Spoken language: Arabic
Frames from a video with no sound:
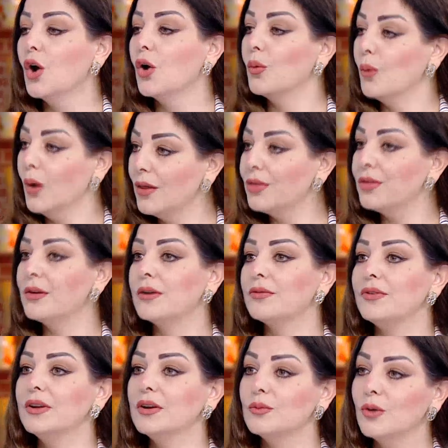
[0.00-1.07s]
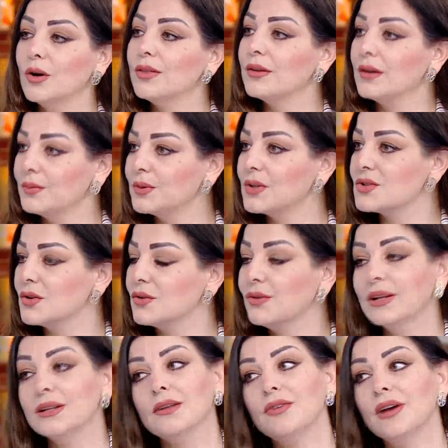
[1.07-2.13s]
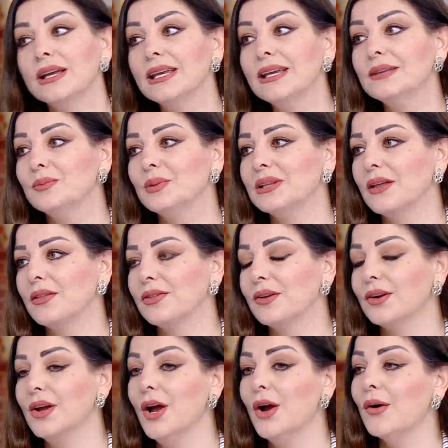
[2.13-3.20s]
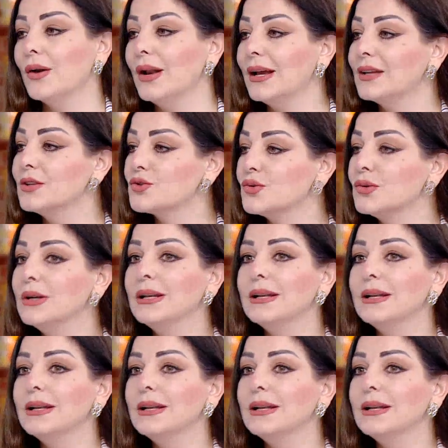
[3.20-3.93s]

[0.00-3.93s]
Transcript: ومؤثره فينا ومؤثره بتصرفاتنا فاكيد بتاثر ولكن شو